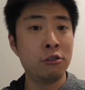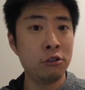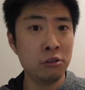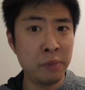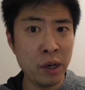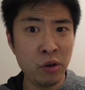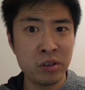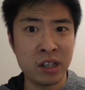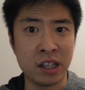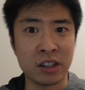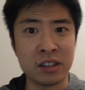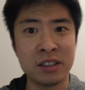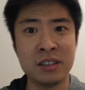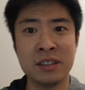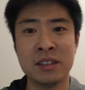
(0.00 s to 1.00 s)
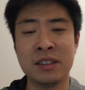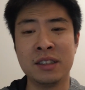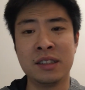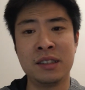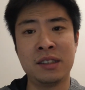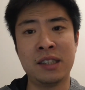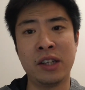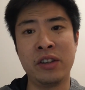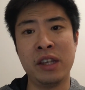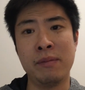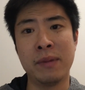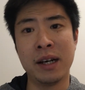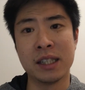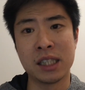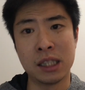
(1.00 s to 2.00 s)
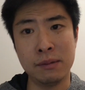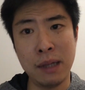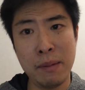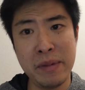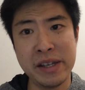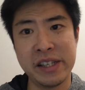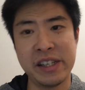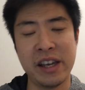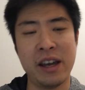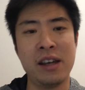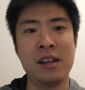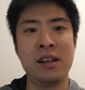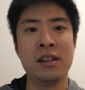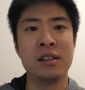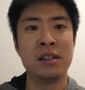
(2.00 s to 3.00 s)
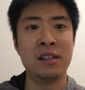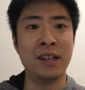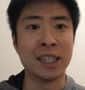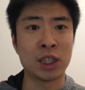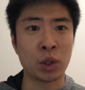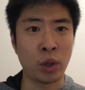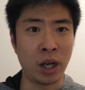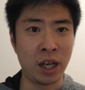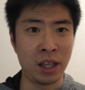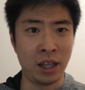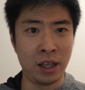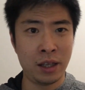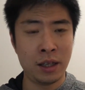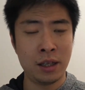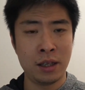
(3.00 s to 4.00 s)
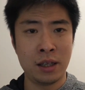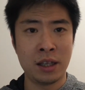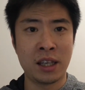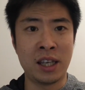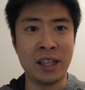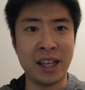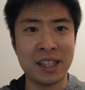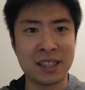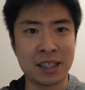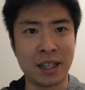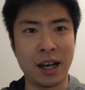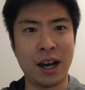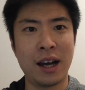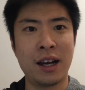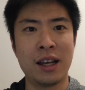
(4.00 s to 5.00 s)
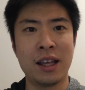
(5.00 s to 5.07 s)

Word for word: ウベオブラトサドギマスベビーシェレストランにキネスカ